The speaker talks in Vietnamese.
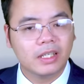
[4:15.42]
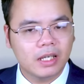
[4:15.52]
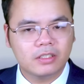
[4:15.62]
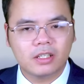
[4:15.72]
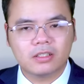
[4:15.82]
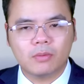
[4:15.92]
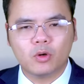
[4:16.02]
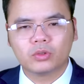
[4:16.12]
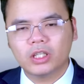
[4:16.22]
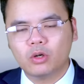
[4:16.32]
Hiện chưa rõ
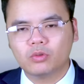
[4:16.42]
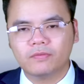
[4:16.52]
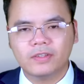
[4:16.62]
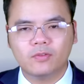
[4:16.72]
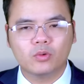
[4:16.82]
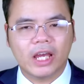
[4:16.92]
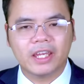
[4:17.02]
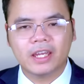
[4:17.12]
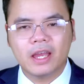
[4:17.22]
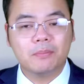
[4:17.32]
mục tiêu của phi vụ
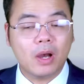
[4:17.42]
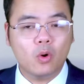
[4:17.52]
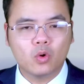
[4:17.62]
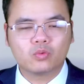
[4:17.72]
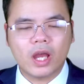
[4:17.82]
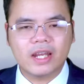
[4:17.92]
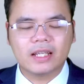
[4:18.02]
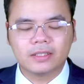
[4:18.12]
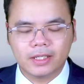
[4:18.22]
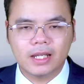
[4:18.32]
này mà
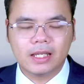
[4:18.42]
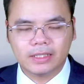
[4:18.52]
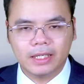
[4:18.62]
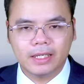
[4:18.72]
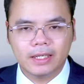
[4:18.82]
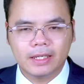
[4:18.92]
Ukraine thực hiện là gì.